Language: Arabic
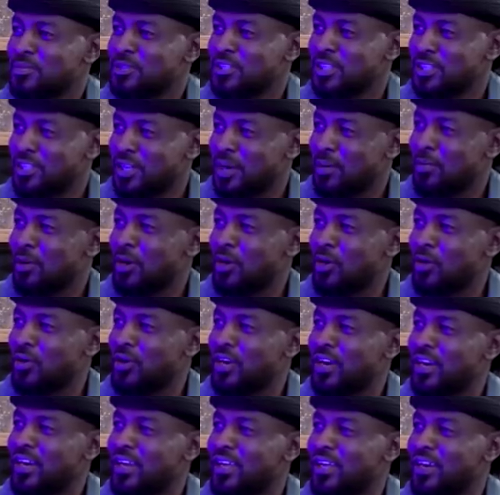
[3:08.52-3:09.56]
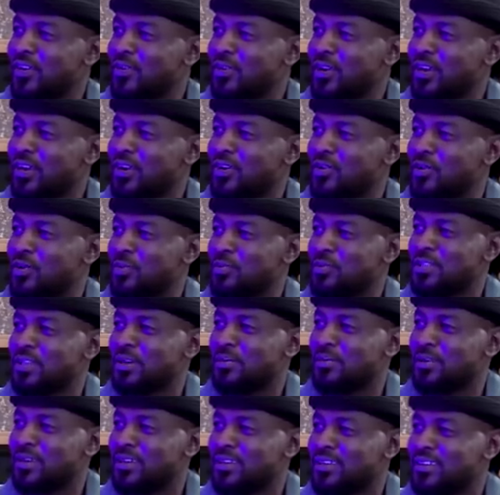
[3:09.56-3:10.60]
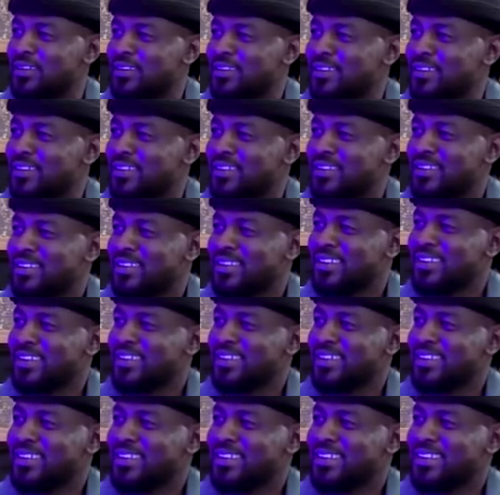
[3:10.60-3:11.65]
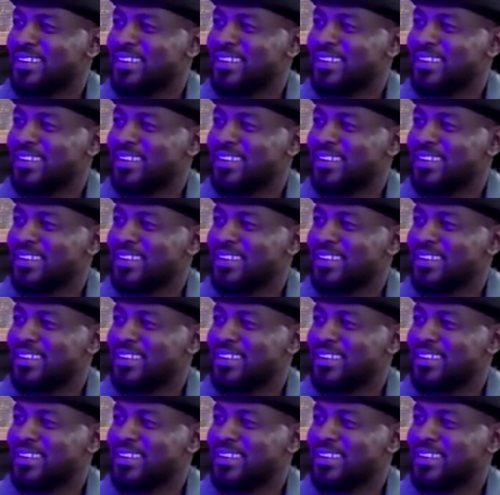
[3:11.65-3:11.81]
بتضرب اللون الليله ولا اللون يعني. بيضربك؟ والله ان شاء